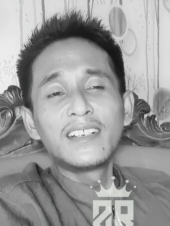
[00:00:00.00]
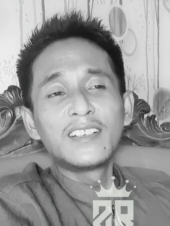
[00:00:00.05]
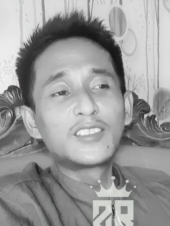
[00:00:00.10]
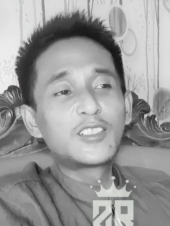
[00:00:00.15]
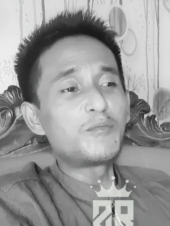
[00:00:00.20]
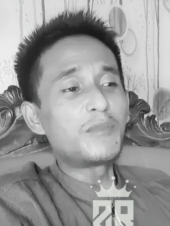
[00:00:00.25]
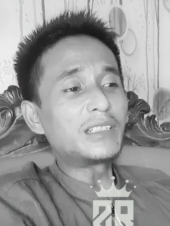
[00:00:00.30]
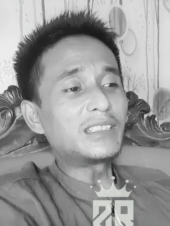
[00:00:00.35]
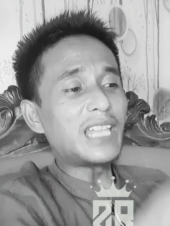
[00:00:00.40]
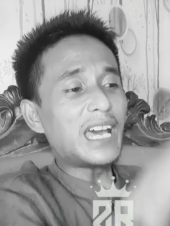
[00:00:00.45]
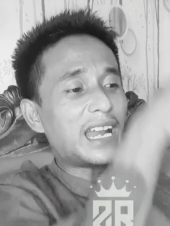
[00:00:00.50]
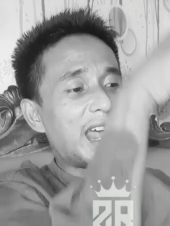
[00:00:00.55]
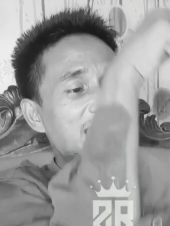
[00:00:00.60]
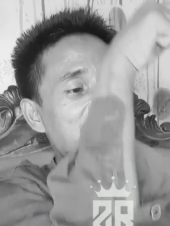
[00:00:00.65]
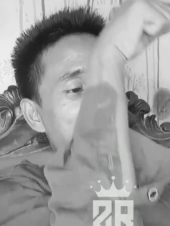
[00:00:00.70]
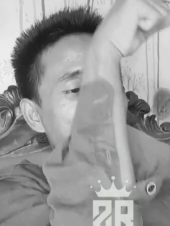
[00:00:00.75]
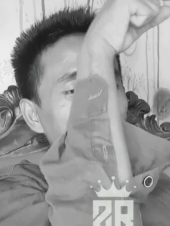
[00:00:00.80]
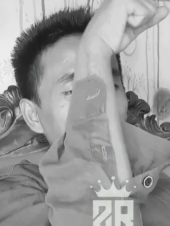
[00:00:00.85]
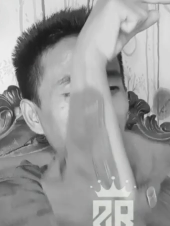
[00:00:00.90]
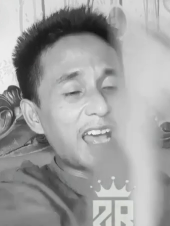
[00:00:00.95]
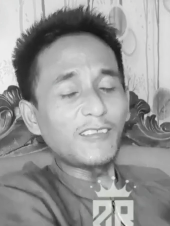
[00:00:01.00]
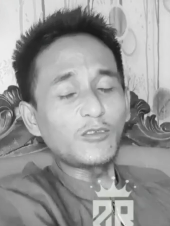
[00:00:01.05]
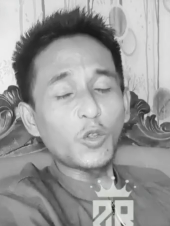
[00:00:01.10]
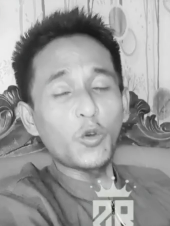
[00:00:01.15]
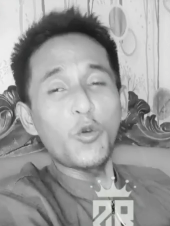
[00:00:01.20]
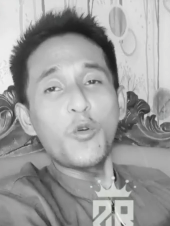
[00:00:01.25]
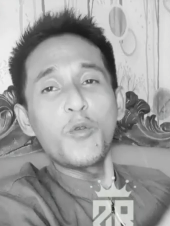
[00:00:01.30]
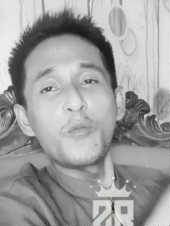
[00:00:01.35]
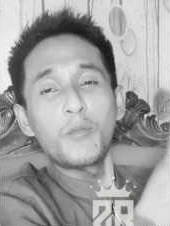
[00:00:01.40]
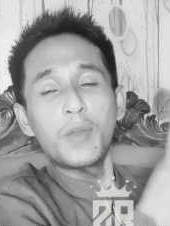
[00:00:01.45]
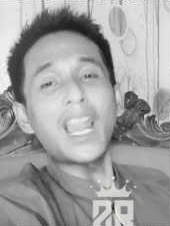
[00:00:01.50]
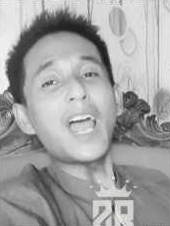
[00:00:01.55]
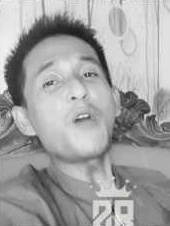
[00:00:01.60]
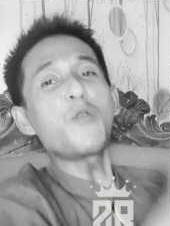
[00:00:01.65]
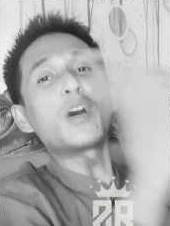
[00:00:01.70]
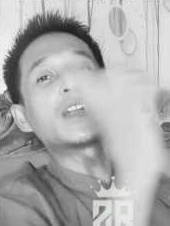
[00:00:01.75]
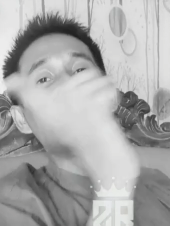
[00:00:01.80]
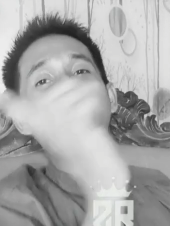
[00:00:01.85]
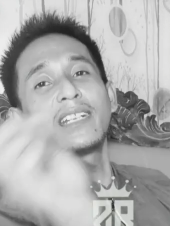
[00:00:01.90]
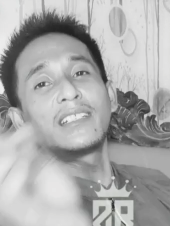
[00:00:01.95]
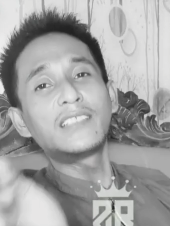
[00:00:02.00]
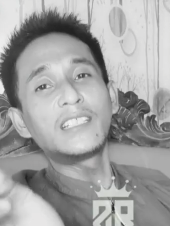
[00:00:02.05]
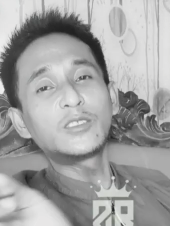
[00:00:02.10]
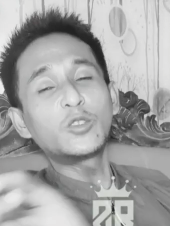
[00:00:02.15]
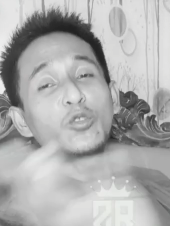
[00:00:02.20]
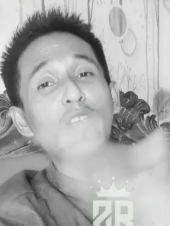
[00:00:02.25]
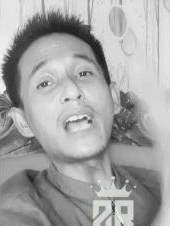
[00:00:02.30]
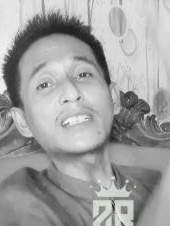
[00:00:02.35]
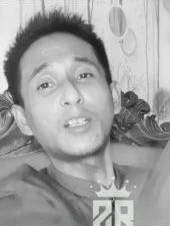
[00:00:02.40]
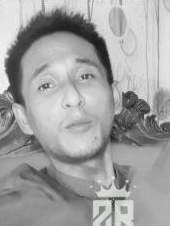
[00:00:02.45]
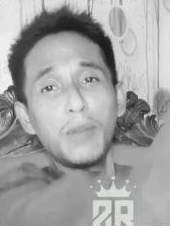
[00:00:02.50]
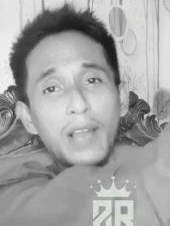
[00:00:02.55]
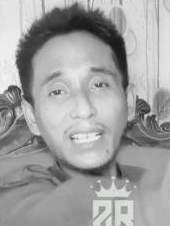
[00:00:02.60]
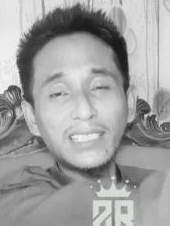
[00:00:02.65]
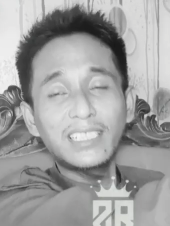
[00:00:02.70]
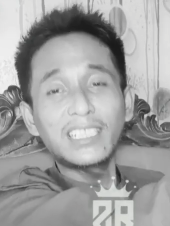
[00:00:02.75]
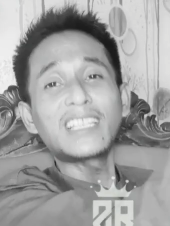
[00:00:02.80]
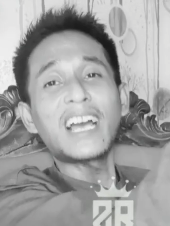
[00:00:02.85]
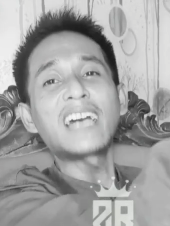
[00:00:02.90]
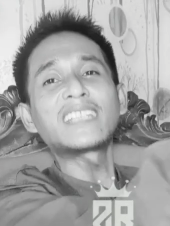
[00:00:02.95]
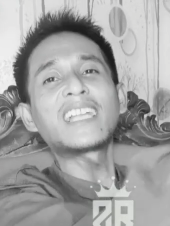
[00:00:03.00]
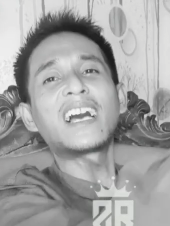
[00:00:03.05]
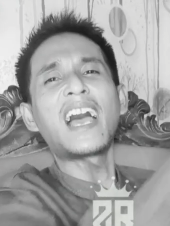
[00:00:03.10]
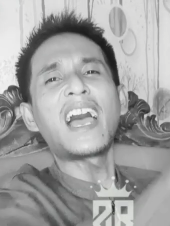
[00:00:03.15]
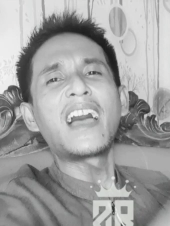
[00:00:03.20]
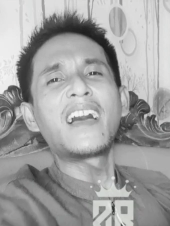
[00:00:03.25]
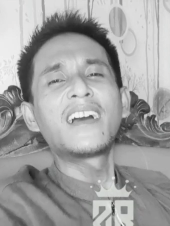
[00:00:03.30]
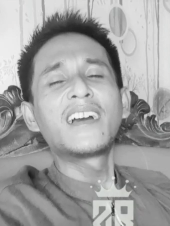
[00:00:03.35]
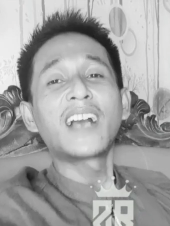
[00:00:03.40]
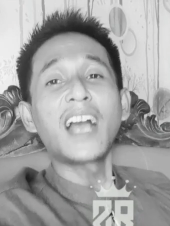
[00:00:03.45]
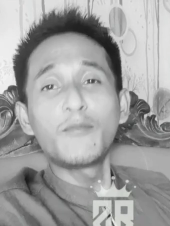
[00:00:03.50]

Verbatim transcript: Sementara yang satu melawan hadis itu, yang sebelas di tengah-tengah.